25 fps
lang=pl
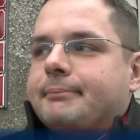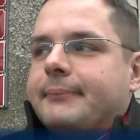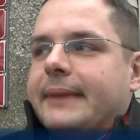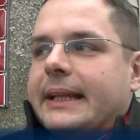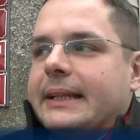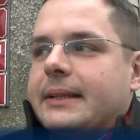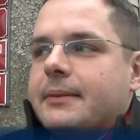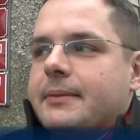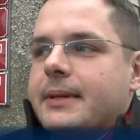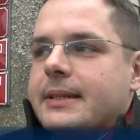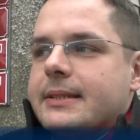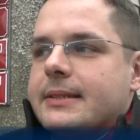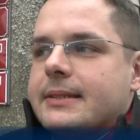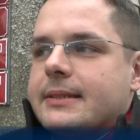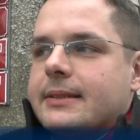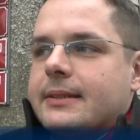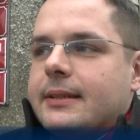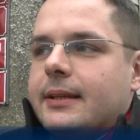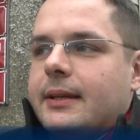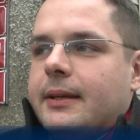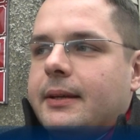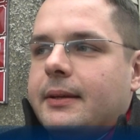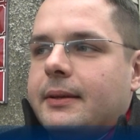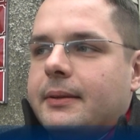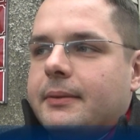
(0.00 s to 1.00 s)

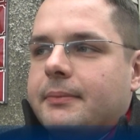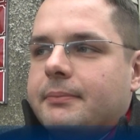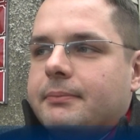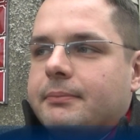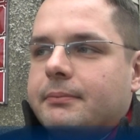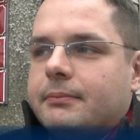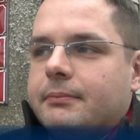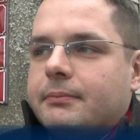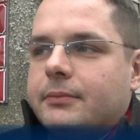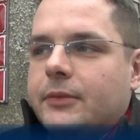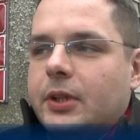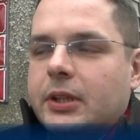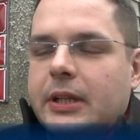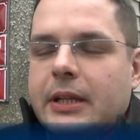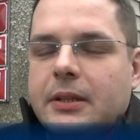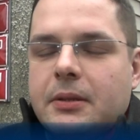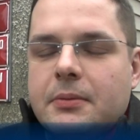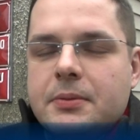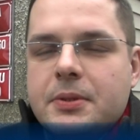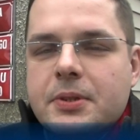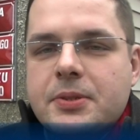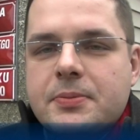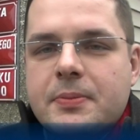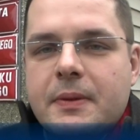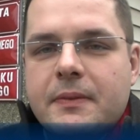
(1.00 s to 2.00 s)
Natomiast no na
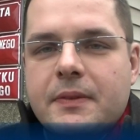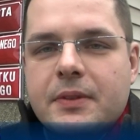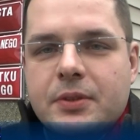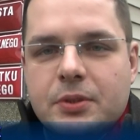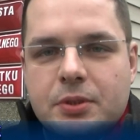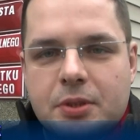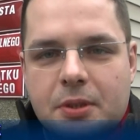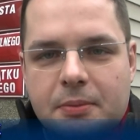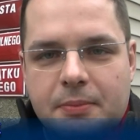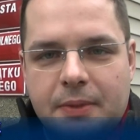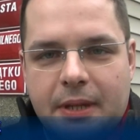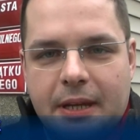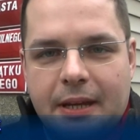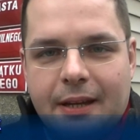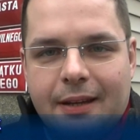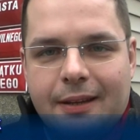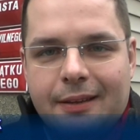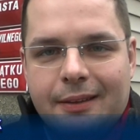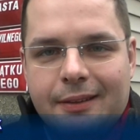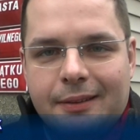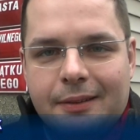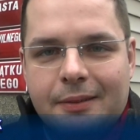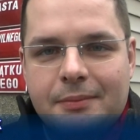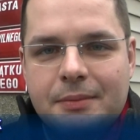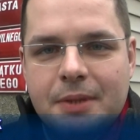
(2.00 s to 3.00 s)
dobrą sprawę jutro
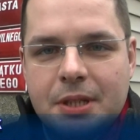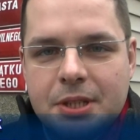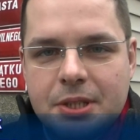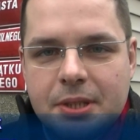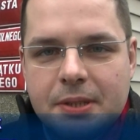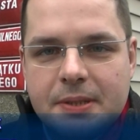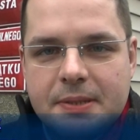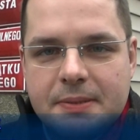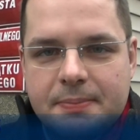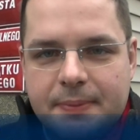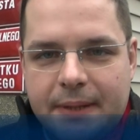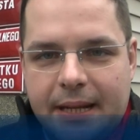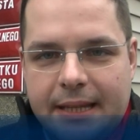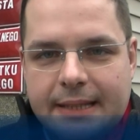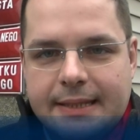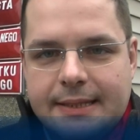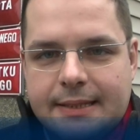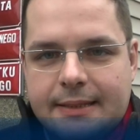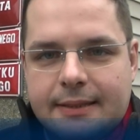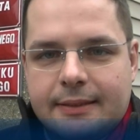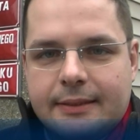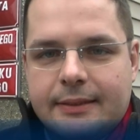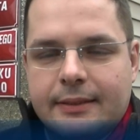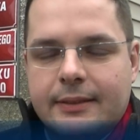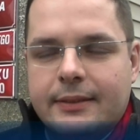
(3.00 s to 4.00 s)
mija y, miesiąc
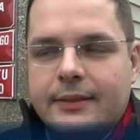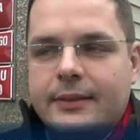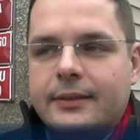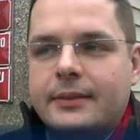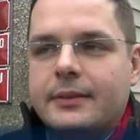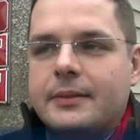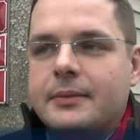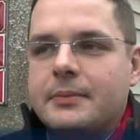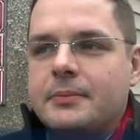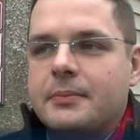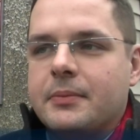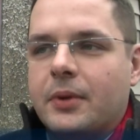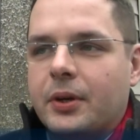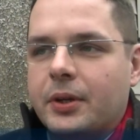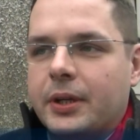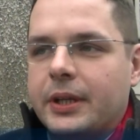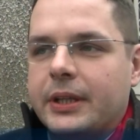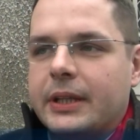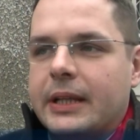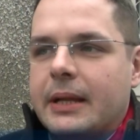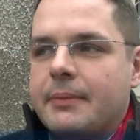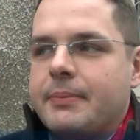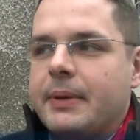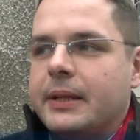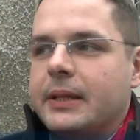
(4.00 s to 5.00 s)
pracy y,
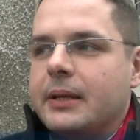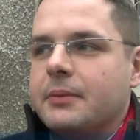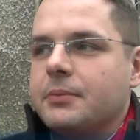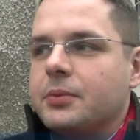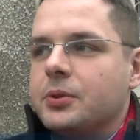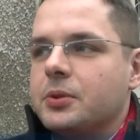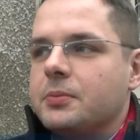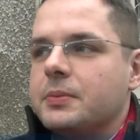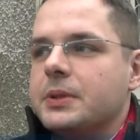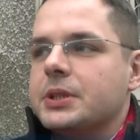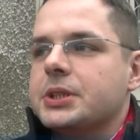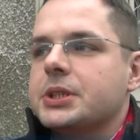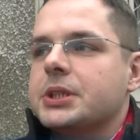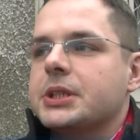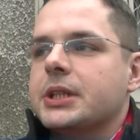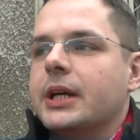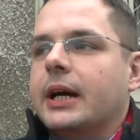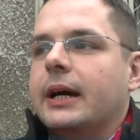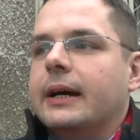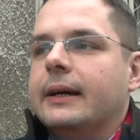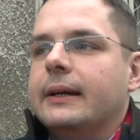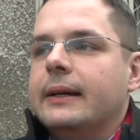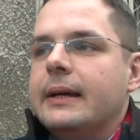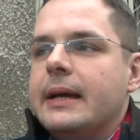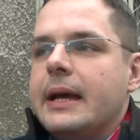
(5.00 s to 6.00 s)
mojej dla pana
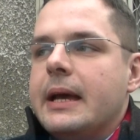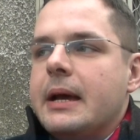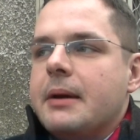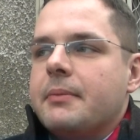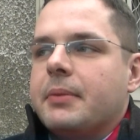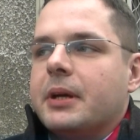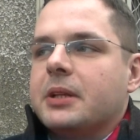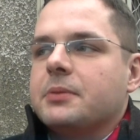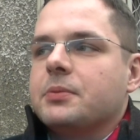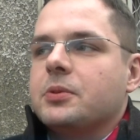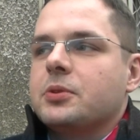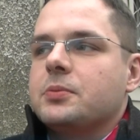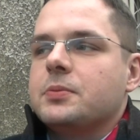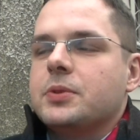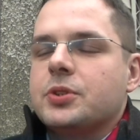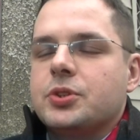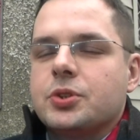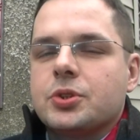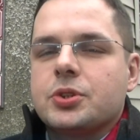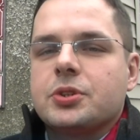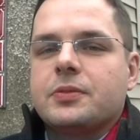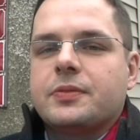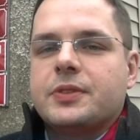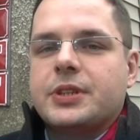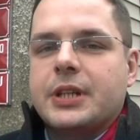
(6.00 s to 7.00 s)
burmistrza. Pan
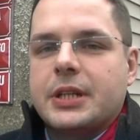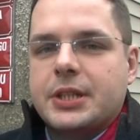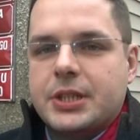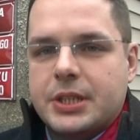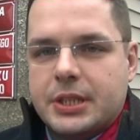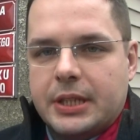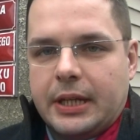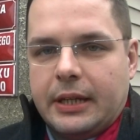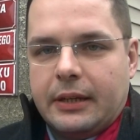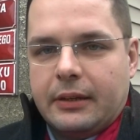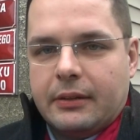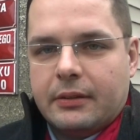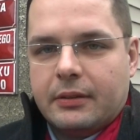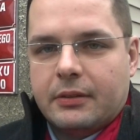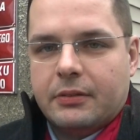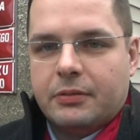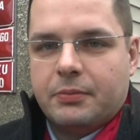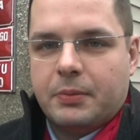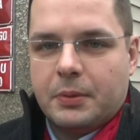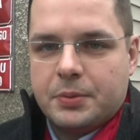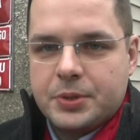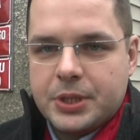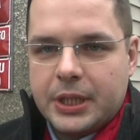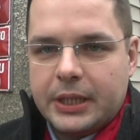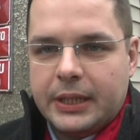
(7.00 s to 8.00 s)
burmistrz już wcześniej,
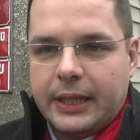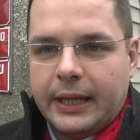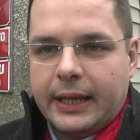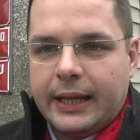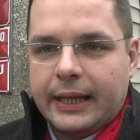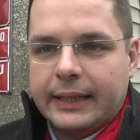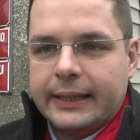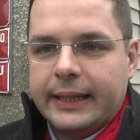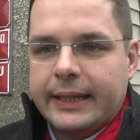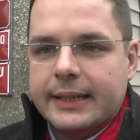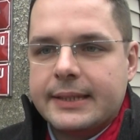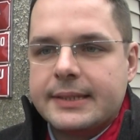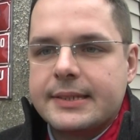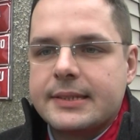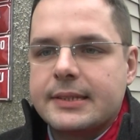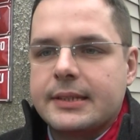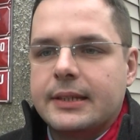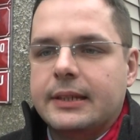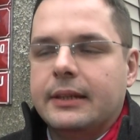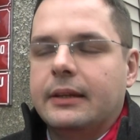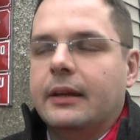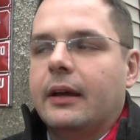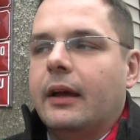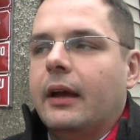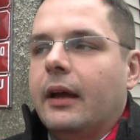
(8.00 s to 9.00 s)
w poprzedniej
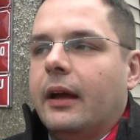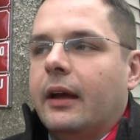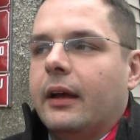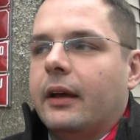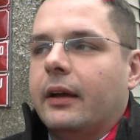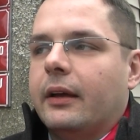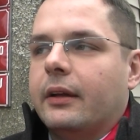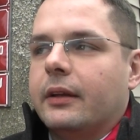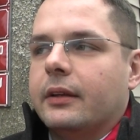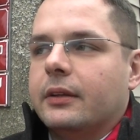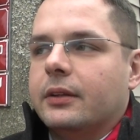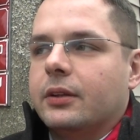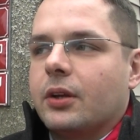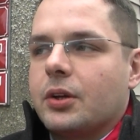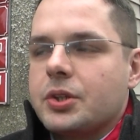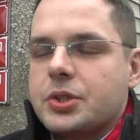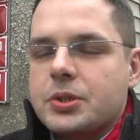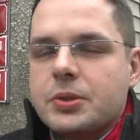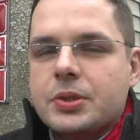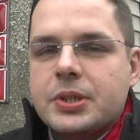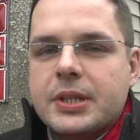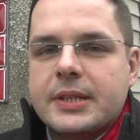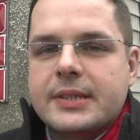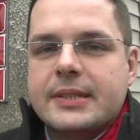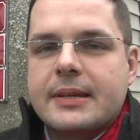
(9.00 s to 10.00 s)
kadencji y,
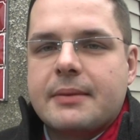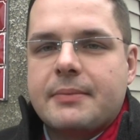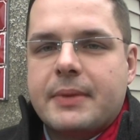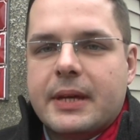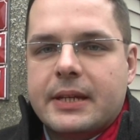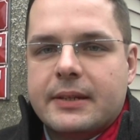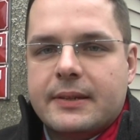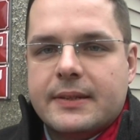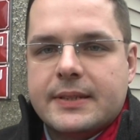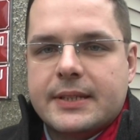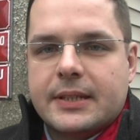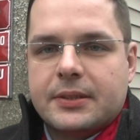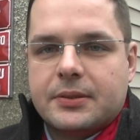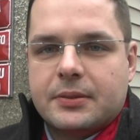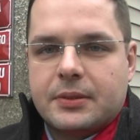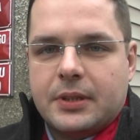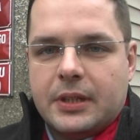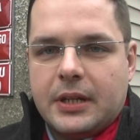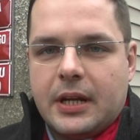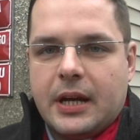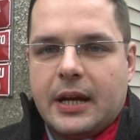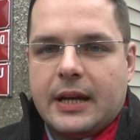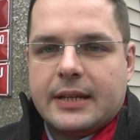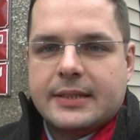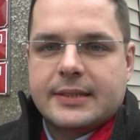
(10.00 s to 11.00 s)
nosił się z zamiarem
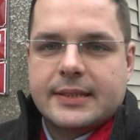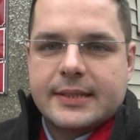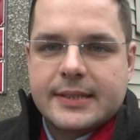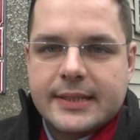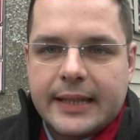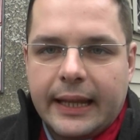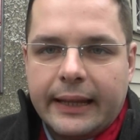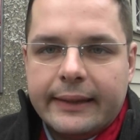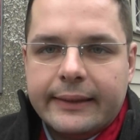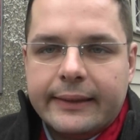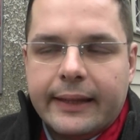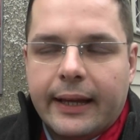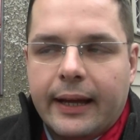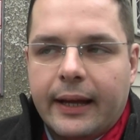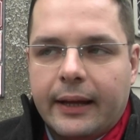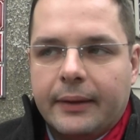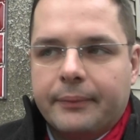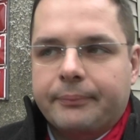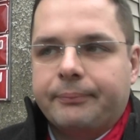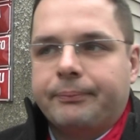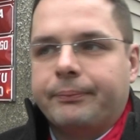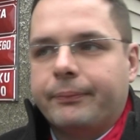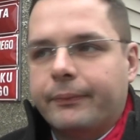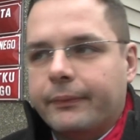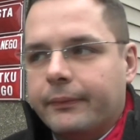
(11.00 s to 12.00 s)
zatrudnienia
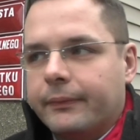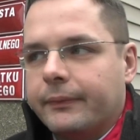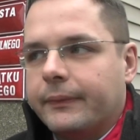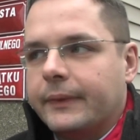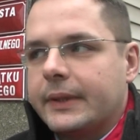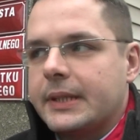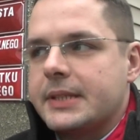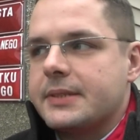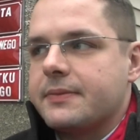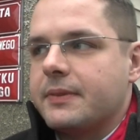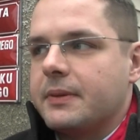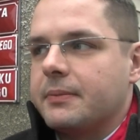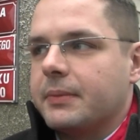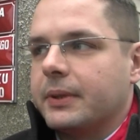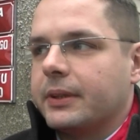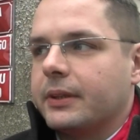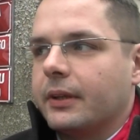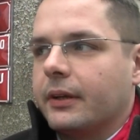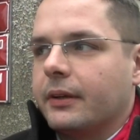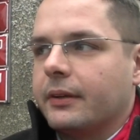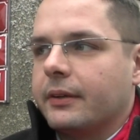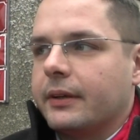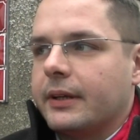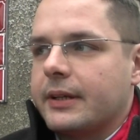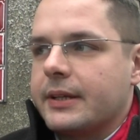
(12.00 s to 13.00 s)
asystenta, mm, nazwijmy
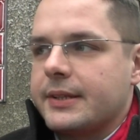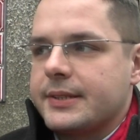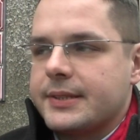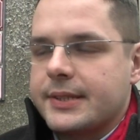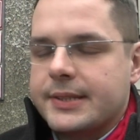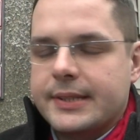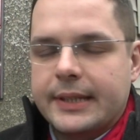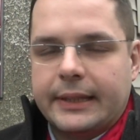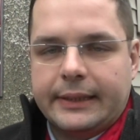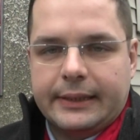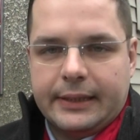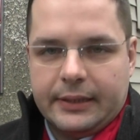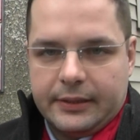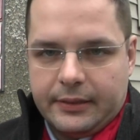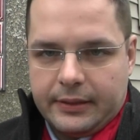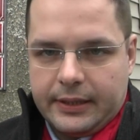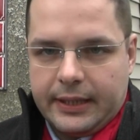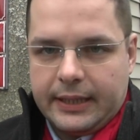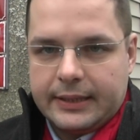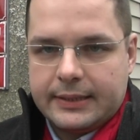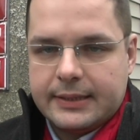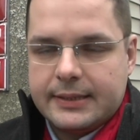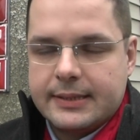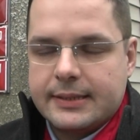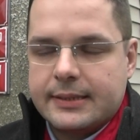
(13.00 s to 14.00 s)
to asystenta
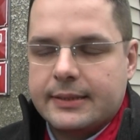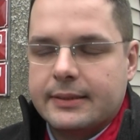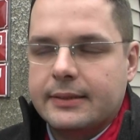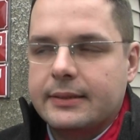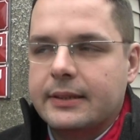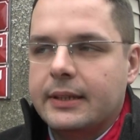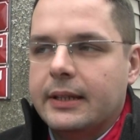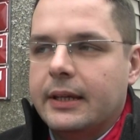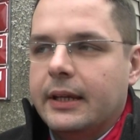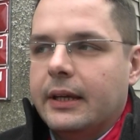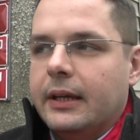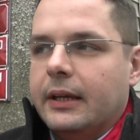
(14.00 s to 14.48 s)
doradcy,